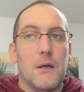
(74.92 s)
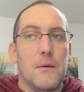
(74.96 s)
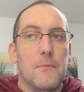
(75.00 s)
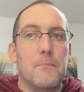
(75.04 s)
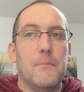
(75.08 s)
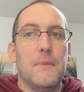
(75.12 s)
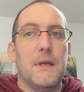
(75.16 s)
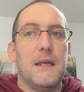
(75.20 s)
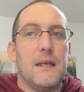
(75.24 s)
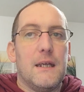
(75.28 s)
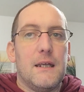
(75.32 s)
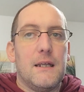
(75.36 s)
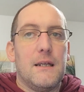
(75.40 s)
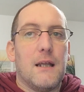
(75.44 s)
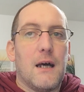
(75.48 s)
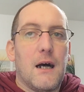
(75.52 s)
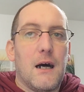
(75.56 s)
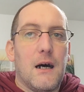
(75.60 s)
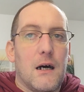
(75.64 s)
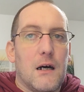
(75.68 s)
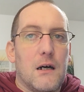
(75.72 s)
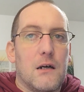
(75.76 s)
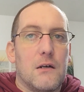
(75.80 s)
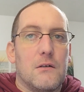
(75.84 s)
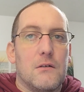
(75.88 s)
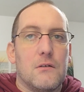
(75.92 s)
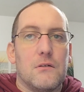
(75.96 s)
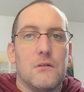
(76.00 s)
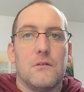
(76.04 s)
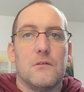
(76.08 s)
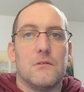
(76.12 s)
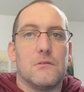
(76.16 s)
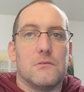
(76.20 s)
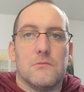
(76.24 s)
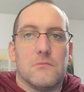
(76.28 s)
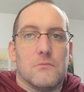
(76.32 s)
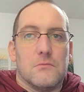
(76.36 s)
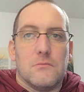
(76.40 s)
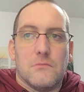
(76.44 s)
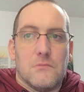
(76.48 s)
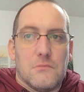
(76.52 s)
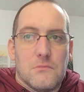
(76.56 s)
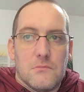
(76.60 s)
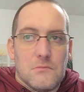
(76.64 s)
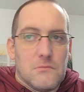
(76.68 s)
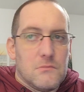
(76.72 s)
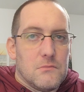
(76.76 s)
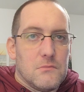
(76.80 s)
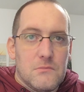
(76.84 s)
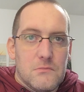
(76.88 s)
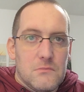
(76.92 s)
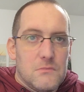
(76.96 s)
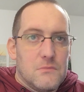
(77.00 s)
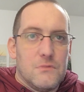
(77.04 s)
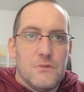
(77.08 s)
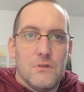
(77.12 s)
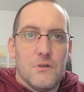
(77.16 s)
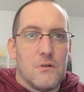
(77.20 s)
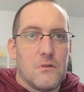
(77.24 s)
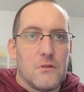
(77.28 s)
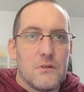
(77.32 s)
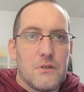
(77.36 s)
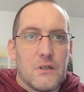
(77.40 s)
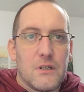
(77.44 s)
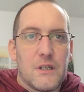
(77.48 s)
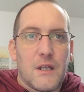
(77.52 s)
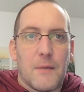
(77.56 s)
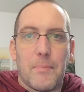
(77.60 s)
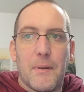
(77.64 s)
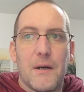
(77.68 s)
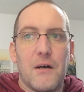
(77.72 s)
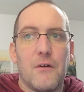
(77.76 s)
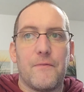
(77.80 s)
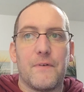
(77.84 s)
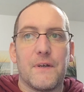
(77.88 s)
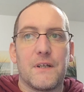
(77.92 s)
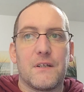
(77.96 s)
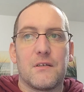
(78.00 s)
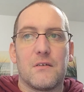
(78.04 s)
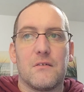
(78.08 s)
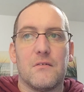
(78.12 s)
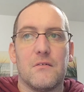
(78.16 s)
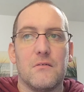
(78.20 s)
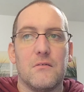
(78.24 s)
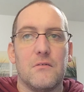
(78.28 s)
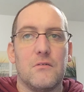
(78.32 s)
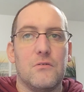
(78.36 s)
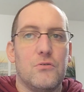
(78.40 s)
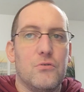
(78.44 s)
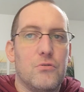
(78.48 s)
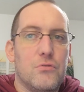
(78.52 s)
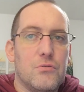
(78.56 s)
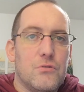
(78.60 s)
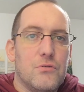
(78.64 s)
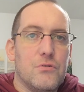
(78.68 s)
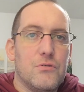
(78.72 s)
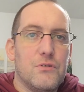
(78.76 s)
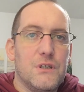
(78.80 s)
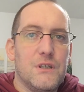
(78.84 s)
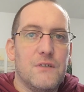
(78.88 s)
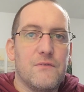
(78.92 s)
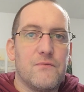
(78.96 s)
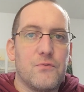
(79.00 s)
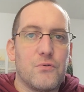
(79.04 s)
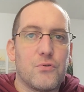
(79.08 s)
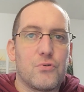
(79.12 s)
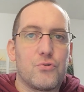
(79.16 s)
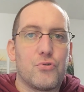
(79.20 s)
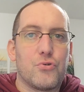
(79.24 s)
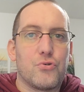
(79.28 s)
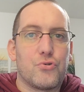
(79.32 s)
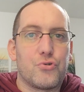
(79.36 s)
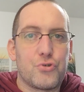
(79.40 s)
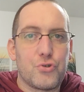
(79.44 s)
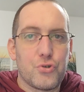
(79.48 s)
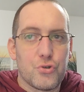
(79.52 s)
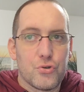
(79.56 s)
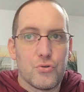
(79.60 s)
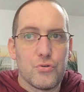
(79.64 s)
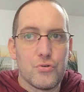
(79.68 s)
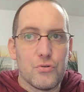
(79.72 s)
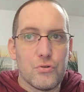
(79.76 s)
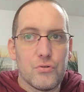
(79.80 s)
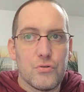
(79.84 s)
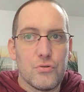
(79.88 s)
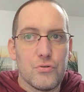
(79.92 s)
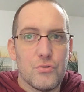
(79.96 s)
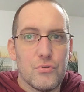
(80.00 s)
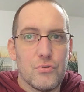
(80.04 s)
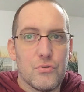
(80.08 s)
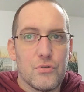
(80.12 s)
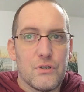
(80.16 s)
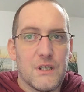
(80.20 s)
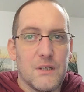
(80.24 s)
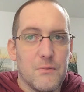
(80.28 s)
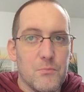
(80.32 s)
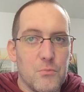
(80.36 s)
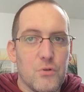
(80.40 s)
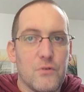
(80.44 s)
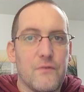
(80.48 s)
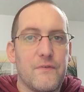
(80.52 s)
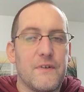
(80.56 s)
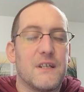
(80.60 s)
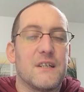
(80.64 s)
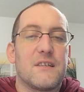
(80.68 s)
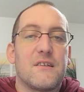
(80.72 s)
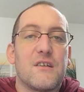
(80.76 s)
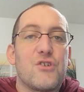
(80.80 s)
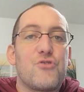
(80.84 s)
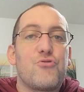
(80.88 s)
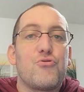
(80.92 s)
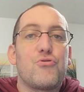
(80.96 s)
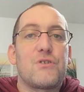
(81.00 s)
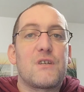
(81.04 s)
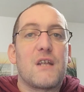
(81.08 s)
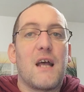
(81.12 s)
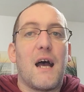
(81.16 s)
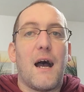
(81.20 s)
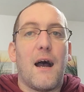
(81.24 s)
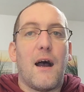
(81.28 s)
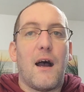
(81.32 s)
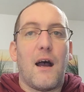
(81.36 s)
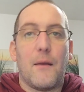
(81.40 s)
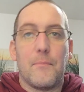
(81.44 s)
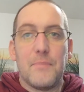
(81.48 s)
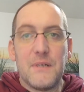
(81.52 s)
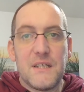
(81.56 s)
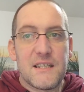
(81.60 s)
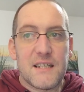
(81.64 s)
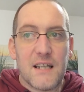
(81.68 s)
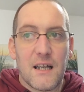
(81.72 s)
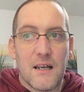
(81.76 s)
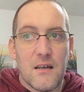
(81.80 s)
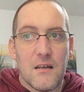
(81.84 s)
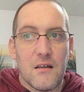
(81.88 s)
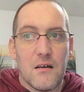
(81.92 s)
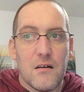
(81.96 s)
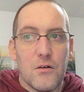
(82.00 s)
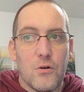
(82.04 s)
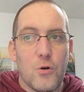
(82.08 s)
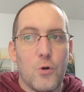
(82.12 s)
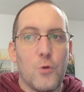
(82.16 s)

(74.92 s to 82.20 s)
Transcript: Mais là, euh, non, il n'y en a pas en fait. Le, le, niveau de jeu des Mauves était juste abyssal.